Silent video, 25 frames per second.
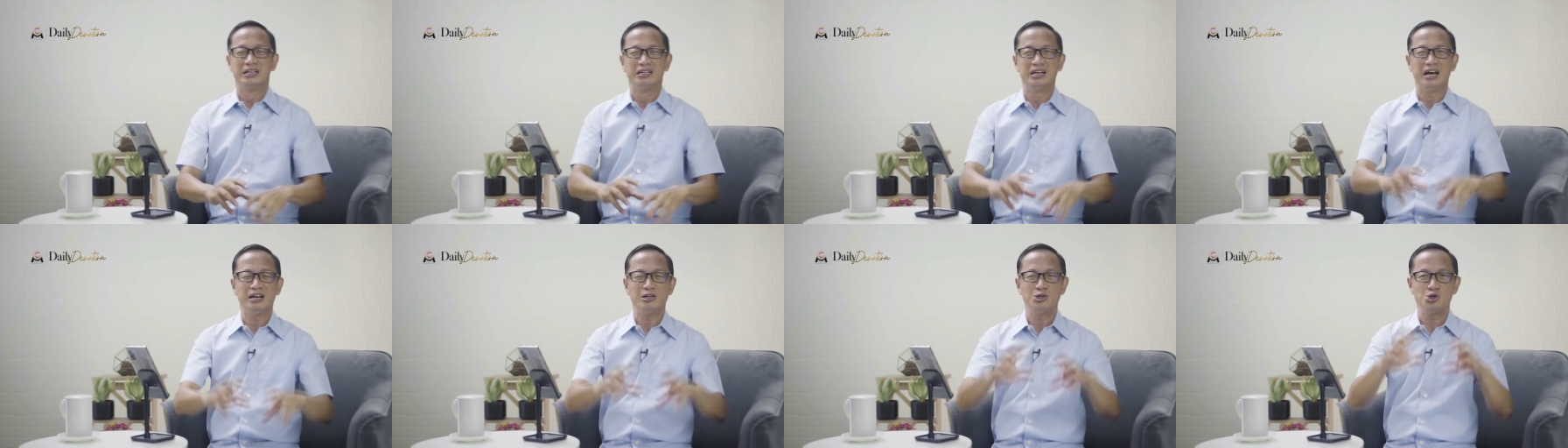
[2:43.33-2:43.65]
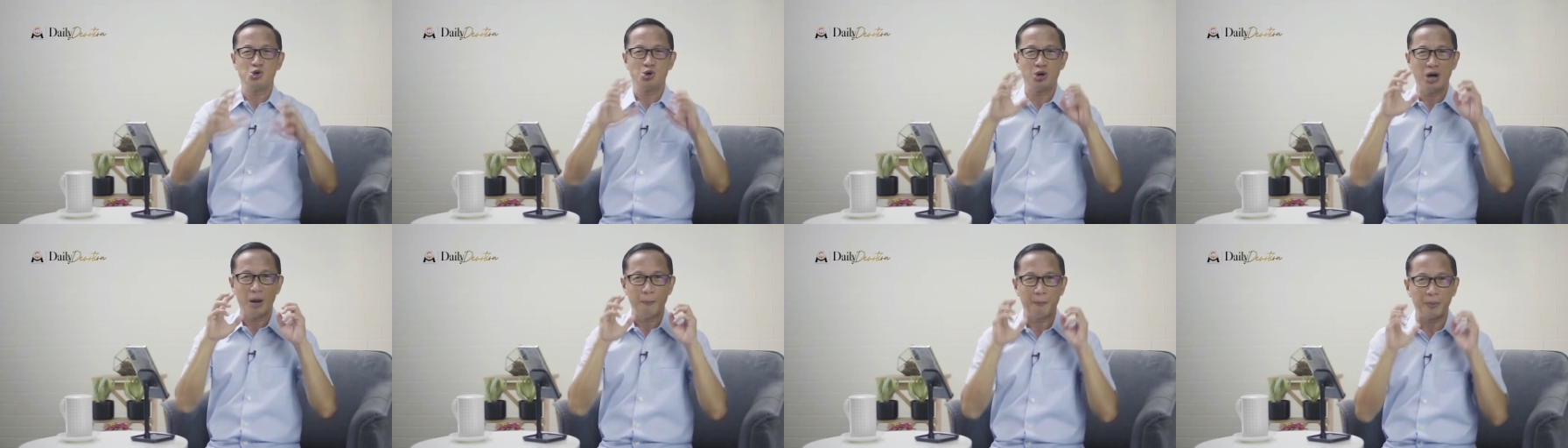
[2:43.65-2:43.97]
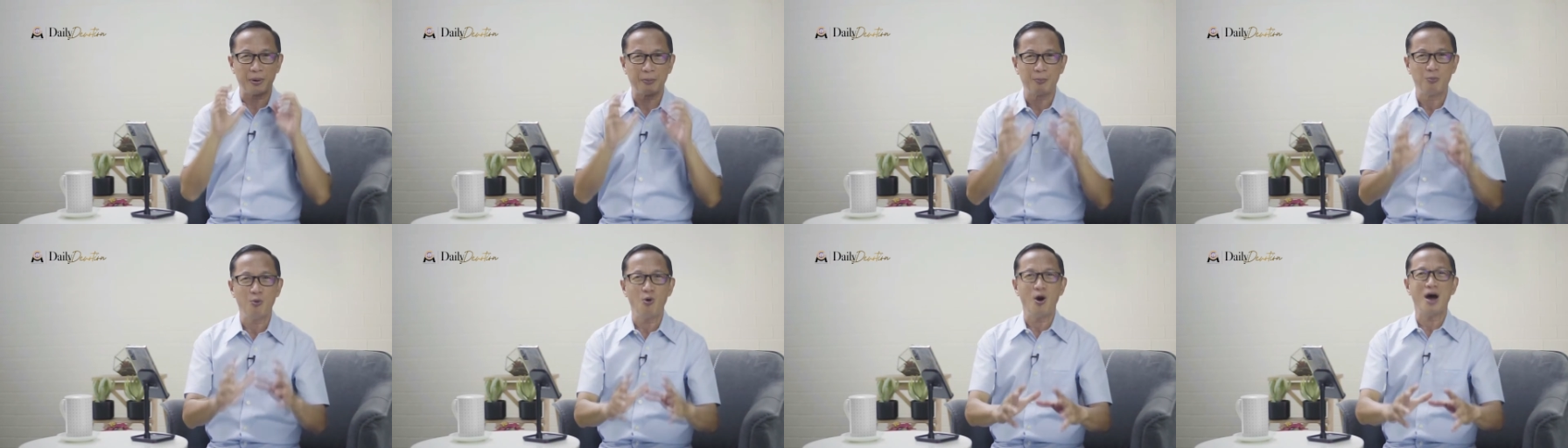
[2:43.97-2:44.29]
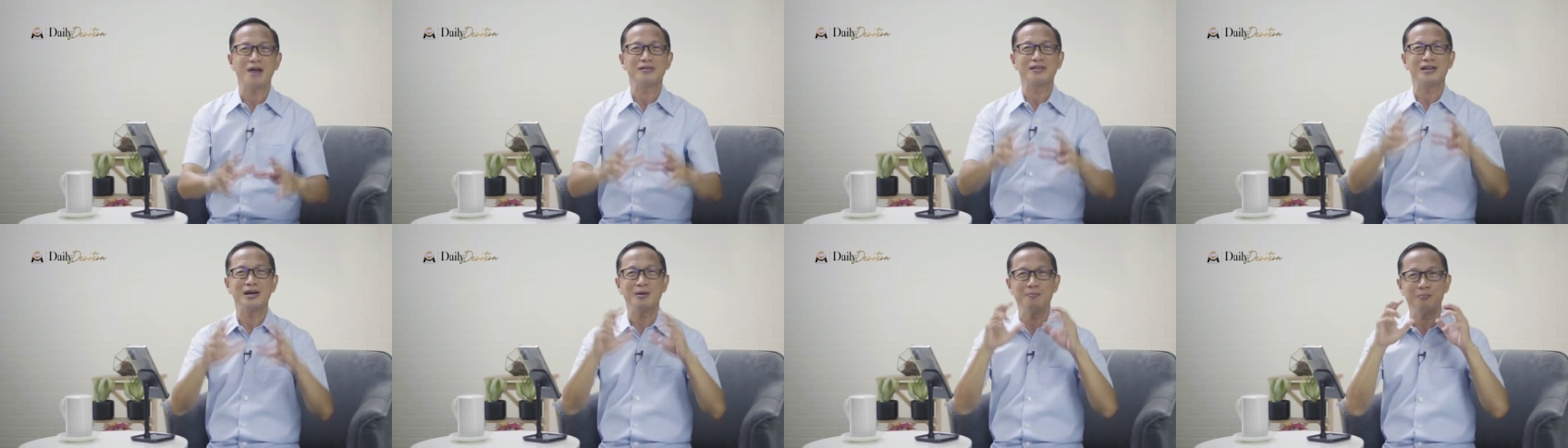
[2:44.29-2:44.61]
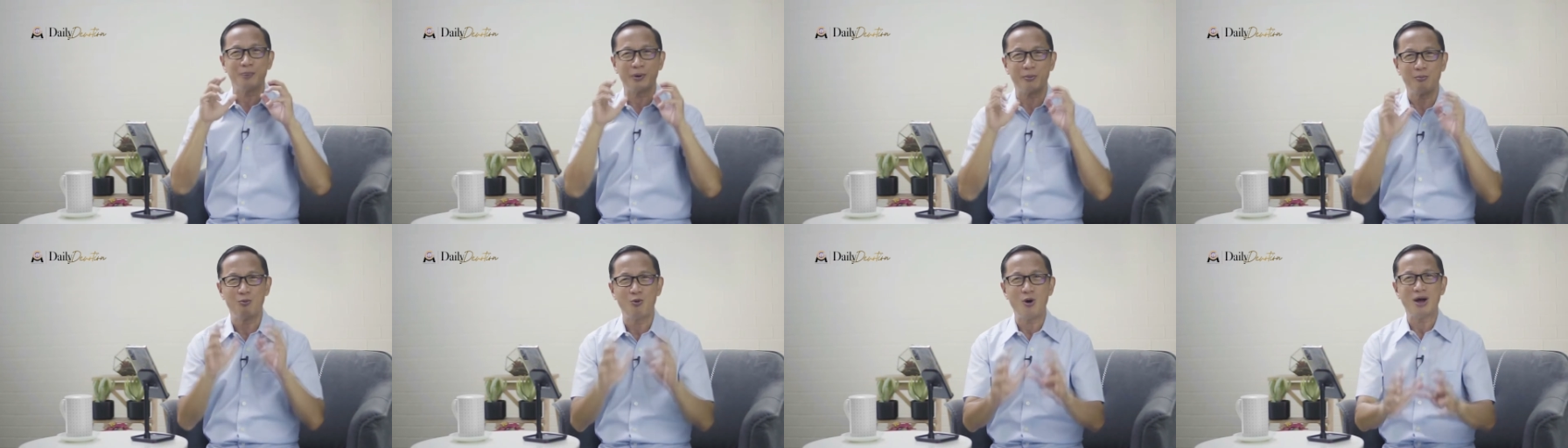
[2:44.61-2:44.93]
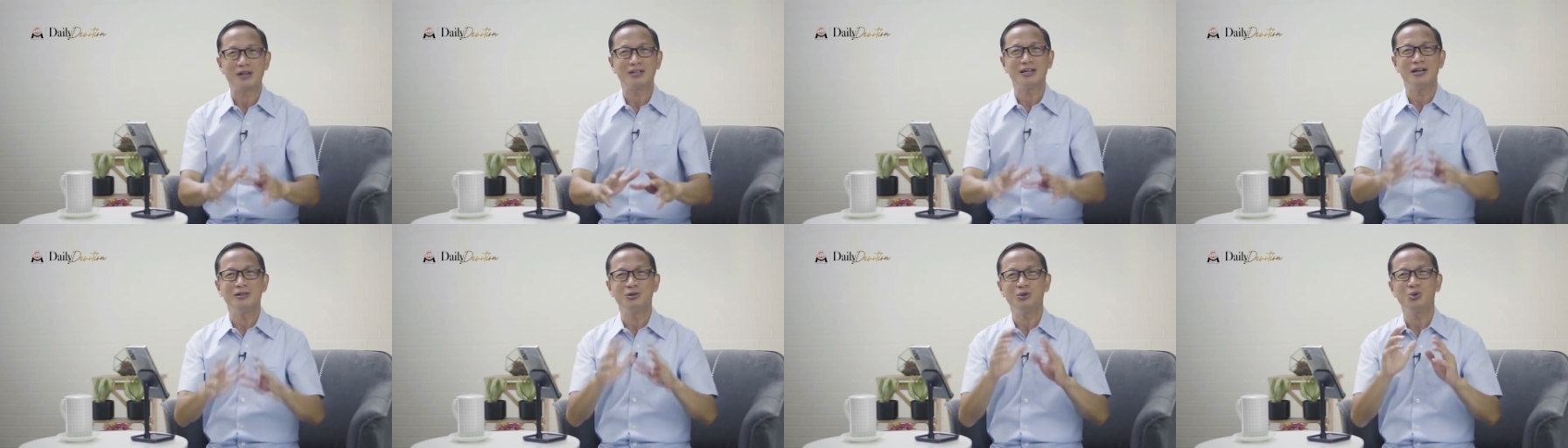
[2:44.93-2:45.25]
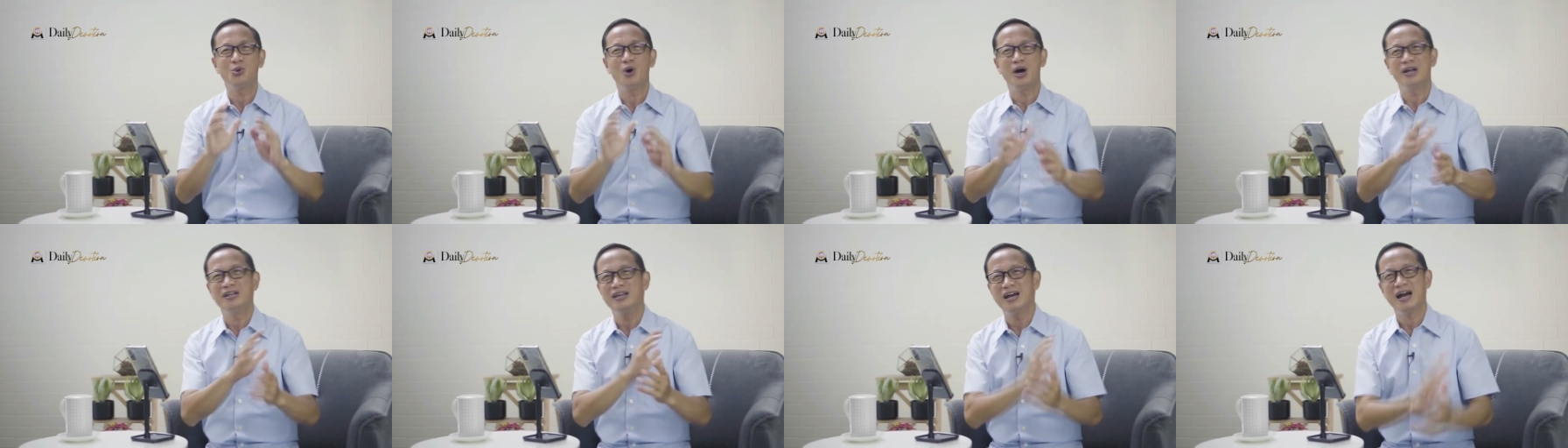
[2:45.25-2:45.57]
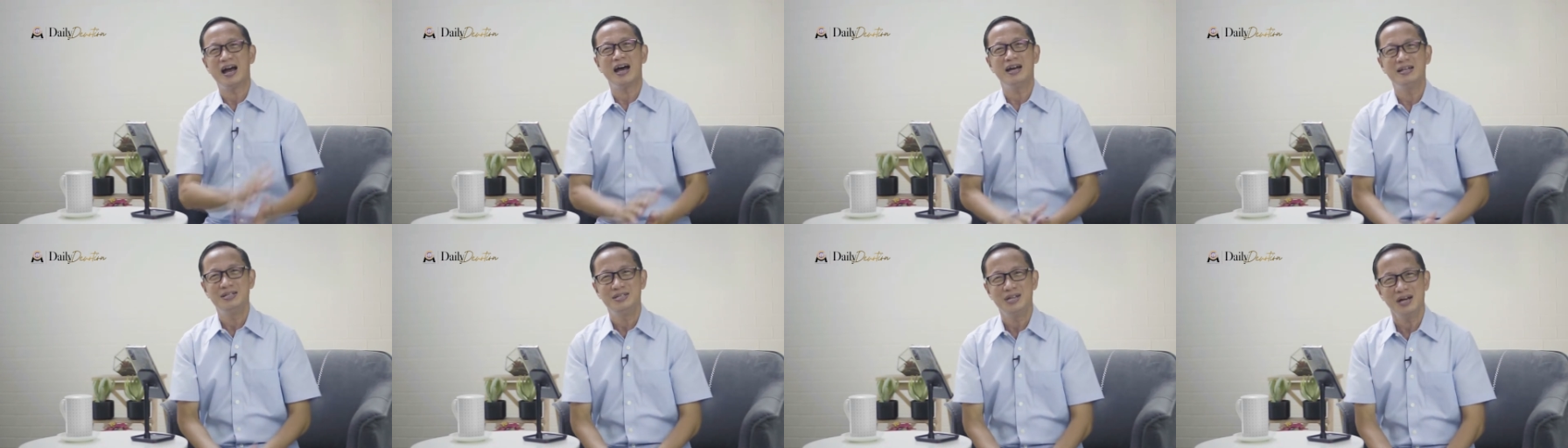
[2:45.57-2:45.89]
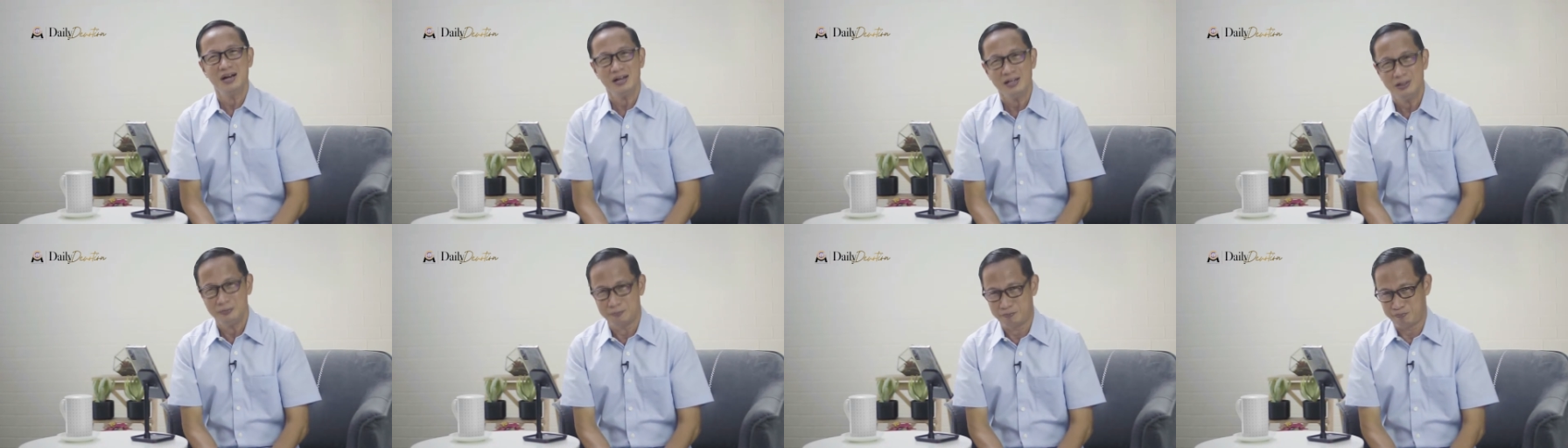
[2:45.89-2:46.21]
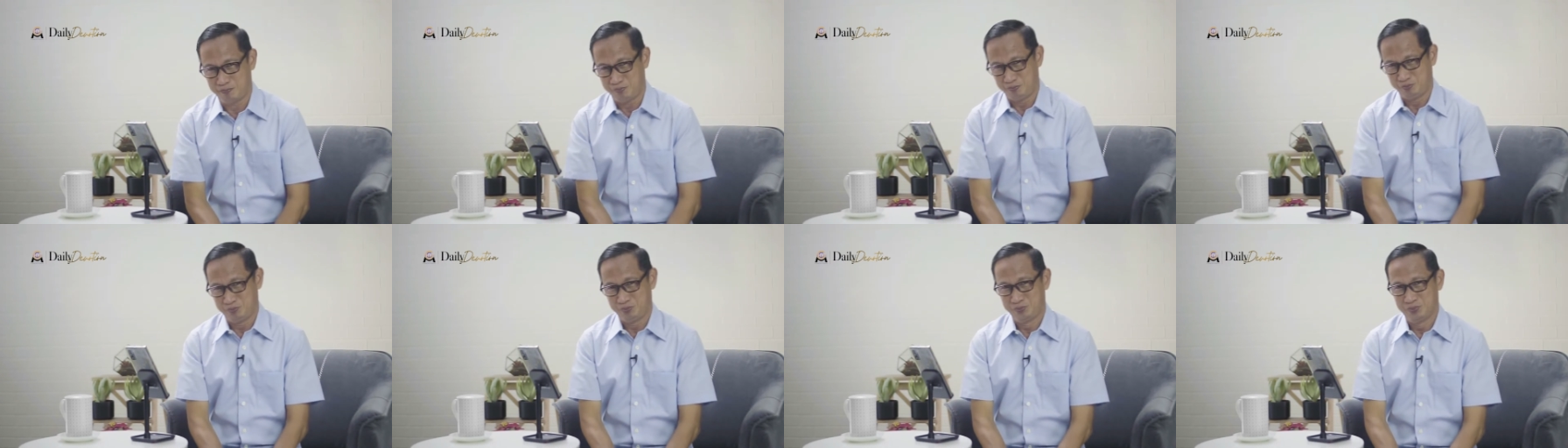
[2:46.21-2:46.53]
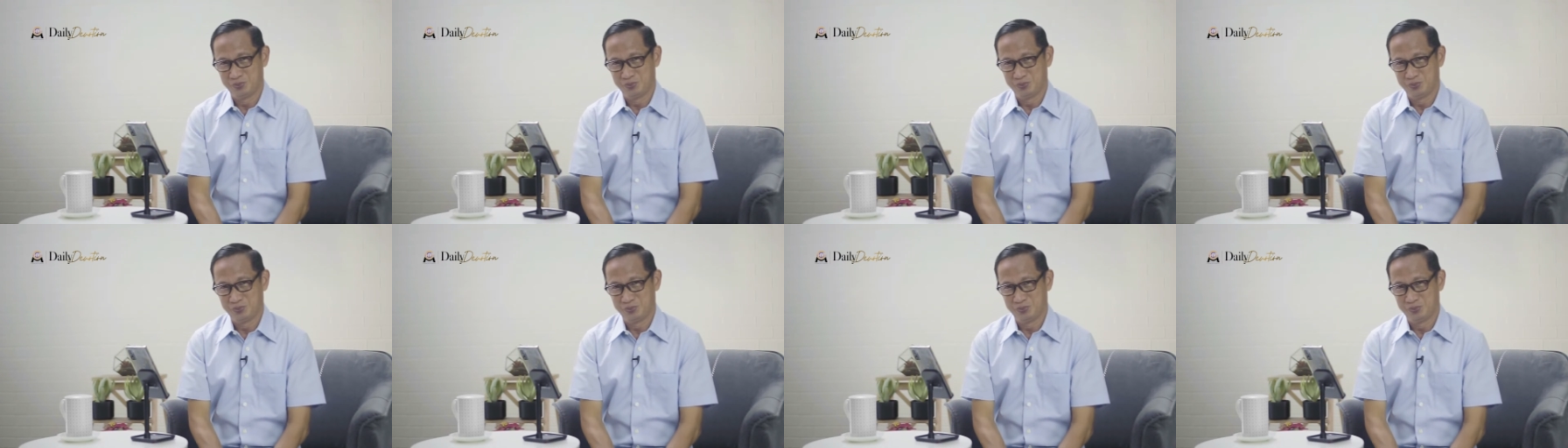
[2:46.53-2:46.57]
dan juga perbuatan-perbuatan Tuhan yang ajaib.